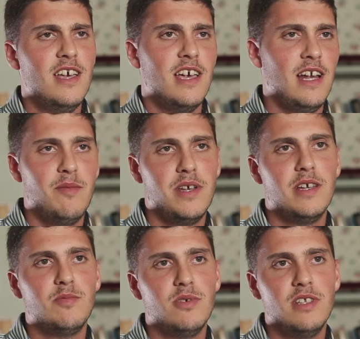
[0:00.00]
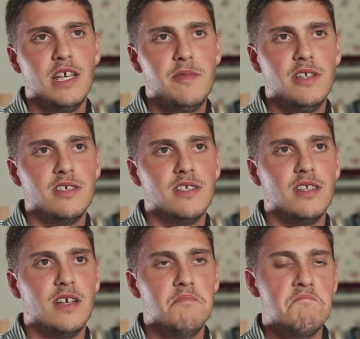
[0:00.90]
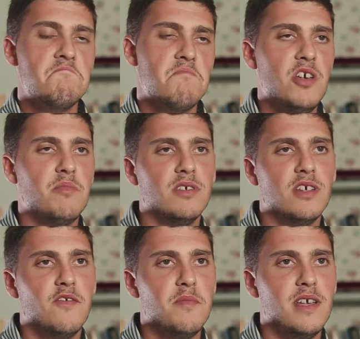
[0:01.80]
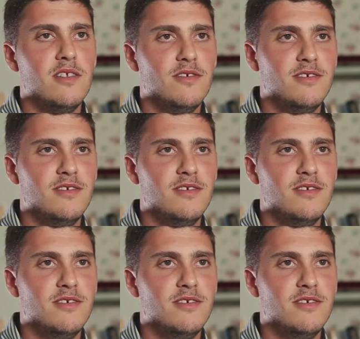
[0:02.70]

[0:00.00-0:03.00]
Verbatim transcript: e la prima risposta che mi ha detto è stata io pensavo meglio.